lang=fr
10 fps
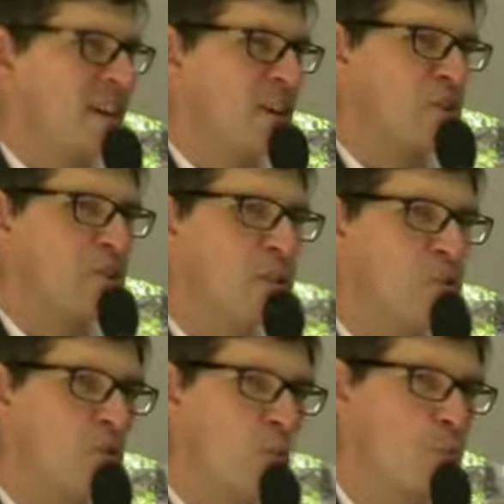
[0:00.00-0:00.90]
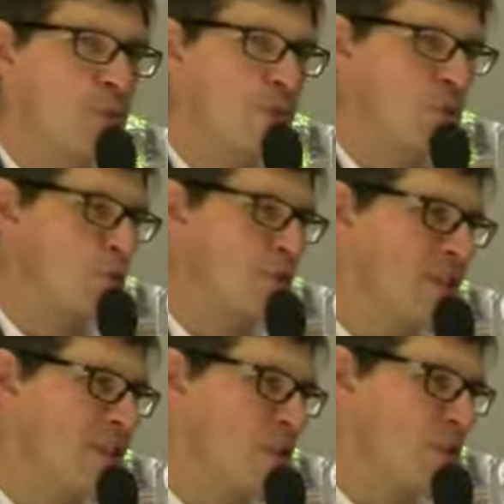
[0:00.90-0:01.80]
Alors je ne suis pas sûr qu'on puisse
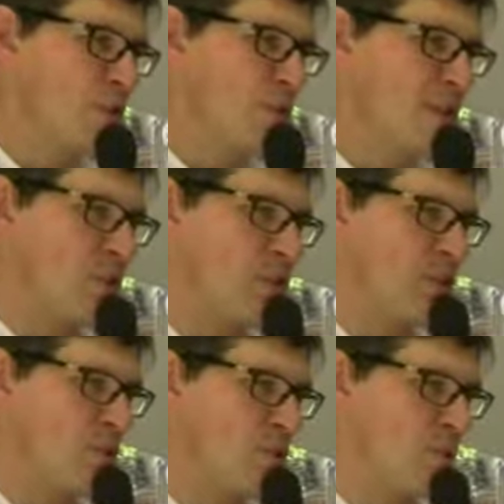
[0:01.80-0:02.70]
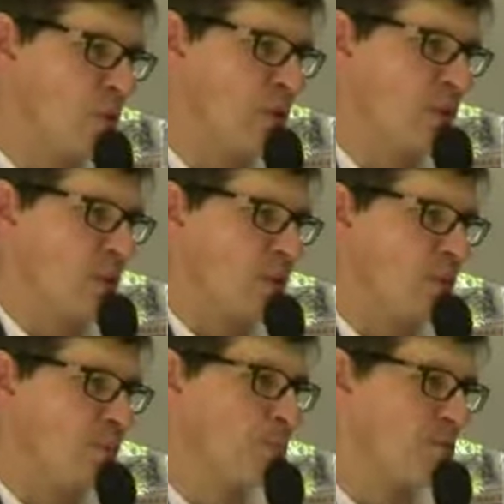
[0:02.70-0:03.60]
donner euh, une définition
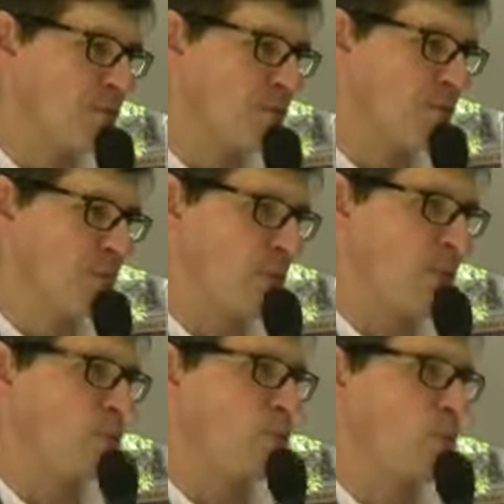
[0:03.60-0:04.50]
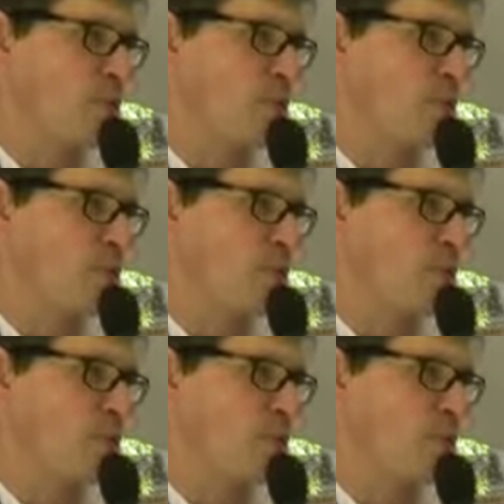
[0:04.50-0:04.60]
euh, positive du